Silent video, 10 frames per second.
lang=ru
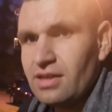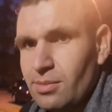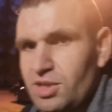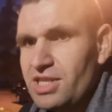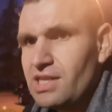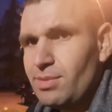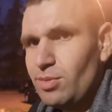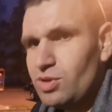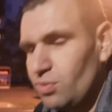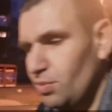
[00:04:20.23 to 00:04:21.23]
Так, мы сейчас с
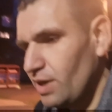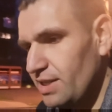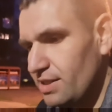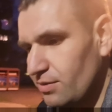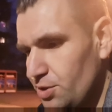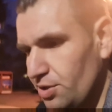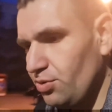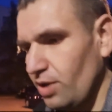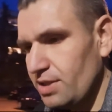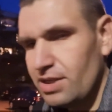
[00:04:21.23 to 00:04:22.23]
Глебом идем в магазин. В
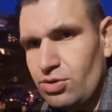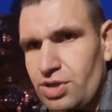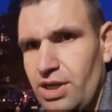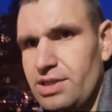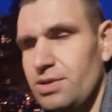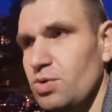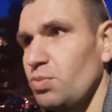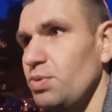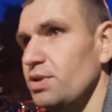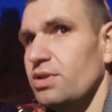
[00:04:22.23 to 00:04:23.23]
очередной раз я уже ходил,
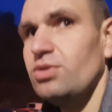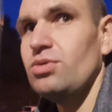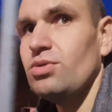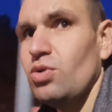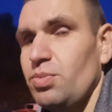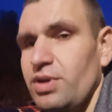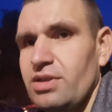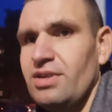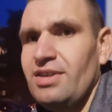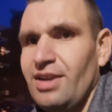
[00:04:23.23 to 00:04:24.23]
закупился, но
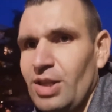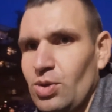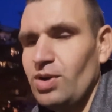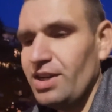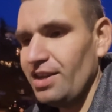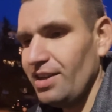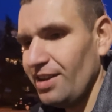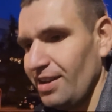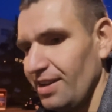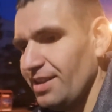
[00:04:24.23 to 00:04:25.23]
купил только
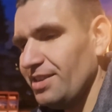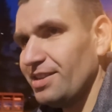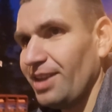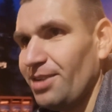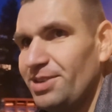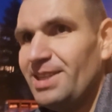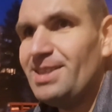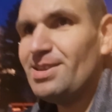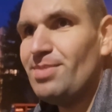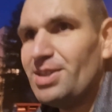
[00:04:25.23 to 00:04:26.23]
травы
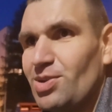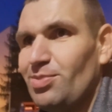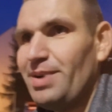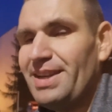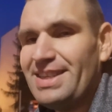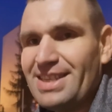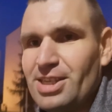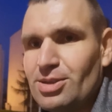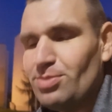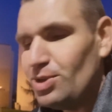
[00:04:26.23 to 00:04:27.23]
для себя, чтобы поесть. А
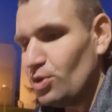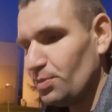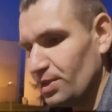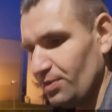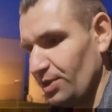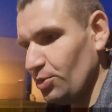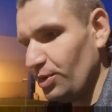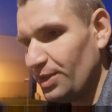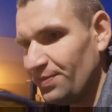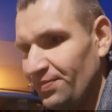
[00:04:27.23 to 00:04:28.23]
сейчас мы идем за
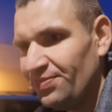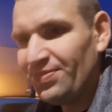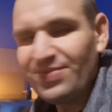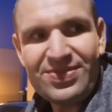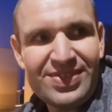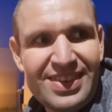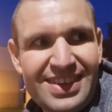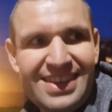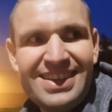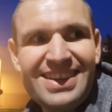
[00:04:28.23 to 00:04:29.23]
водой.
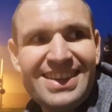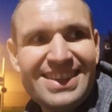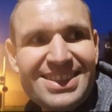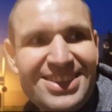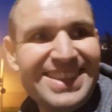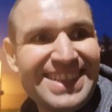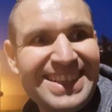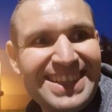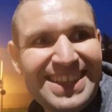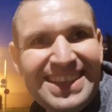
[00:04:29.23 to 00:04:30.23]
Что?
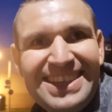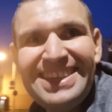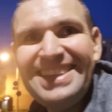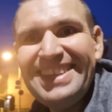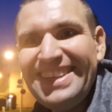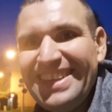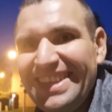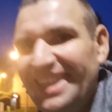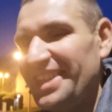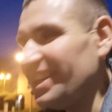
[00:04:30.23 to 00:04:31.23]
Ничего.
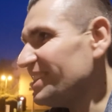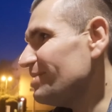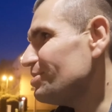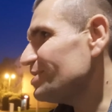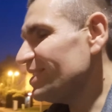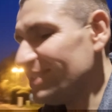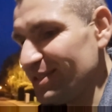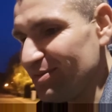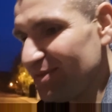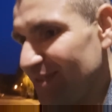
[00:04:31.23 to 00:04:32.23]
А, Глеб сейчас сказал
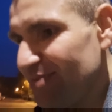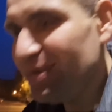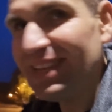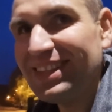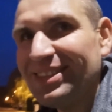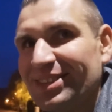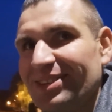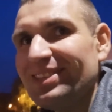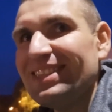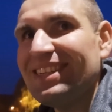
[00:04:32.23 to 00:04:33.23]
непонятное, что
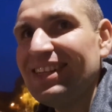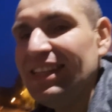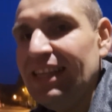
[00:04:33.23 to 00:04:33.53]
сказал.